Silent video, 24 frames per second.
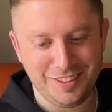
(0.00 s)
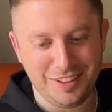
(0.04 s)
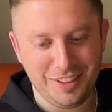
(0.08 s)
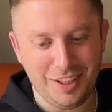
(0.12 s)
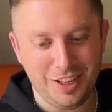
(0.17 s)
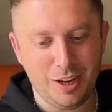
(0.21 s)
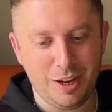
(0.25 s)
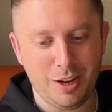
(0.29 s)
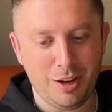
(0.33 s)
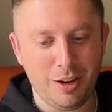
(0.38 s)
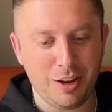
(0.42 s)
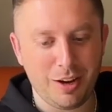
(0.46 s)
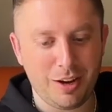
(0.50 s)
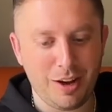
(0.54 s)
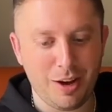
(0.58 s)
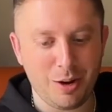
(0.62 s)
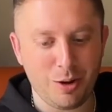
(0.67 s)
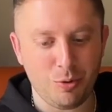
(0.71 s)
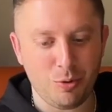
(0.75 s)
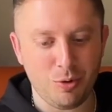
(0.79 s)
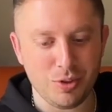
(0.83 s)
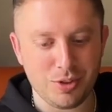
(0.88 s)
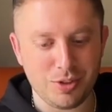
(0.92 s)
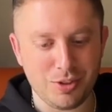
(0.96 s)
а как
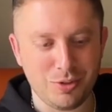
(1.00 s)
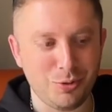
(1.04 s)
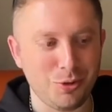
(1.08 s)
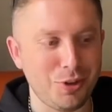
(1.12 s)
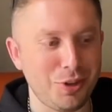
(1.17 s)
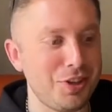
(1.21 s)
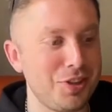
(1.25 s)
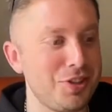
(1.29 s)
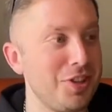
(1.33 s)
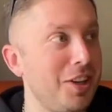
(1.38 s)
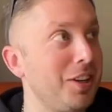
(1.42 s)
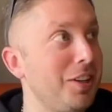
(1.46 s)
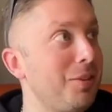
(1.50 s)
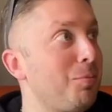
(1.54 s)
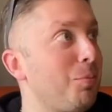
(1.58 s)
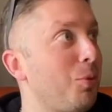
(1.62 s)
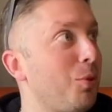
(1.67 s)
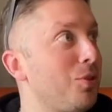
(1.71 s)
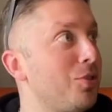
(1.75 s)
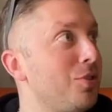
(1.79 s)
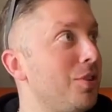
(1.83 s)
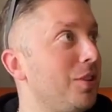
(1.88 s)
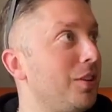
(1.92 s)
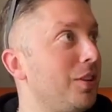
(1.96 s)
у вас его едят?
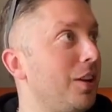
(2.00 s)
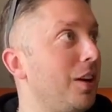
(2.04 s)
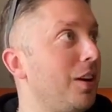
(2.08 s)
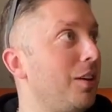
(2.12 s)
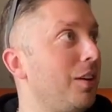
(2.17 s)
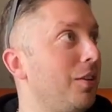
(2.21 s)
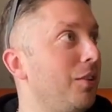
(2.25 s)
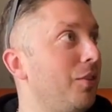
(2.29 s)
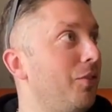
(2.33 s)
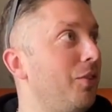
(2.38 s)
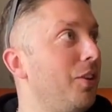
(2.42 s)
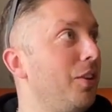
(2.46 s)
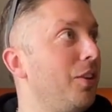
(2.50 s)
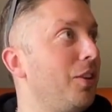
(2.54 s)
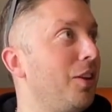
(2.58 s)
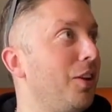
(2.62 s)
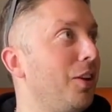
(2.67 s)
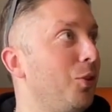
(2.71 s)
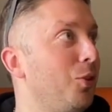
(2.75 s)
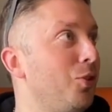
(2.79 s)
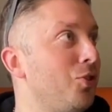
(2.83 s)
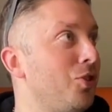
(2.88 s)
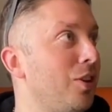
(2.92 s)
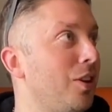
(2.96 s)
Просто так, вилка,
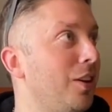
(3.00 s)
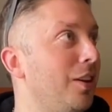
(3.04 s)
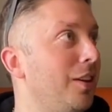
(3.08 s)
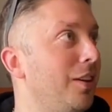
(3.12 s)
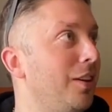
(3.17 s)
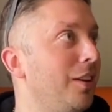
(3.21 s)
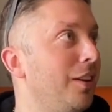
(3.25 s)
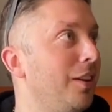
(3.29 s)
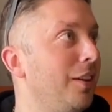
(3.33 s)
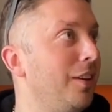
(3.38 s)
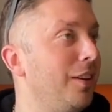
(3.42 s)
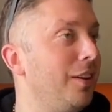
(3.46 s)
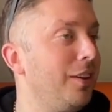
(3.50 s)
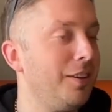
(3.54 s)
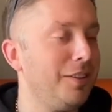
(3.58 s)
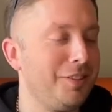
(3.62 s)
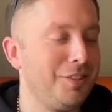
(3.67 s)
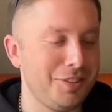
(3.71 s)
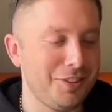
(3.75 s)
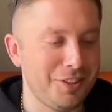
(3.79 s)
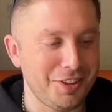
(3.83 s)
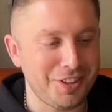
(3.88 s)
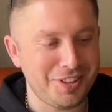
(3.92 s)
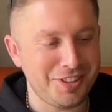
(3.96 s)
ложка?
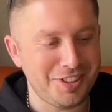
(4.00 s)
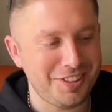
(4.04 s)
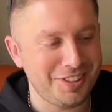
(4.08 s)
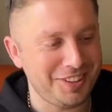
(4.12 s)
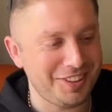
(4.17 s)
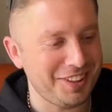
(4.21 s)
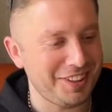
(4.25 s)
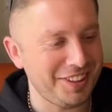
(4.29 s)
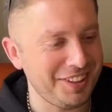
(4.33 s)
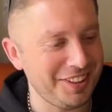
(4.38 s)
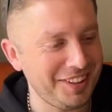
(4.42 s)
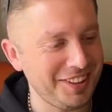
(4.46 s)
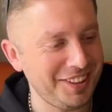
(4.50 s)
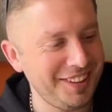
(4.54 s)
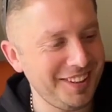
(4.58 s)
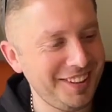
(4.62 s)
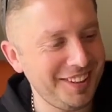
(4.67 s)
Да. Ясно, ладно.